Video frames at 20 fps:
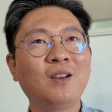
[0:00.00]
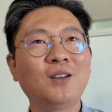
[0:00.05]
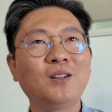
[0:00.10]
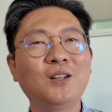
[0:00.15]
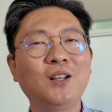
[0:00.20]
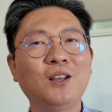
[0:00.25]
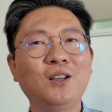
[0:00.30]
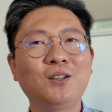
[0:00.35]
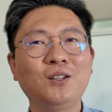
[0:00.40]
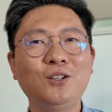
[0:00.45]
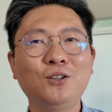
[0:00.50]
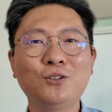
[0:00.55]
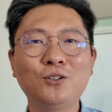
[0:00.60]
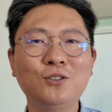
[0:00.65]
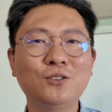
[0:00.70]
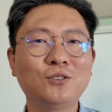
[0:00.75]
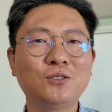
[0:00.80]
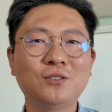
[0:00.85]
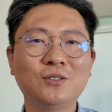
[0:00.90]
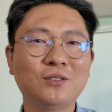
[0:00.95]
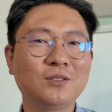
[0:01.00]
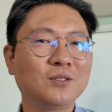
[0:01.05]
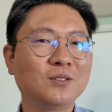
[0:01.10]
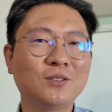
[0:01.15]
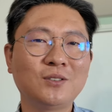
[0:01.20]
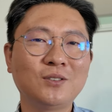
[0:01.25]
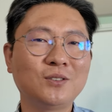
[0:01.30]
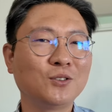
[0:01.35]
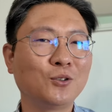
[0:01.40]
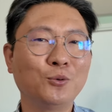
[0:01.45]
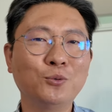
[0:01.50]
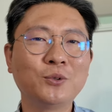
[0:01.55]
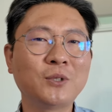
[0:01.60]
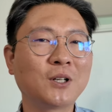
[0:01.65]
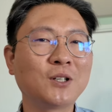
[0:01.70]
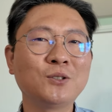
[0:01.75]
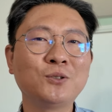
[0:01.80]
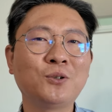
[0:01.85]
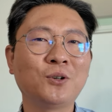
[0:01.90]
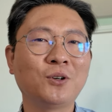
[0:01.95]
근데 이거는 너무
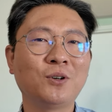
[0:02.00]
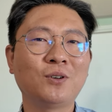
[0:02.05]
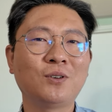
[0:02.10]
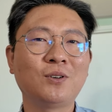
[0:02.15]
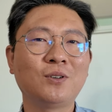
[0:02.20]
다른 거야.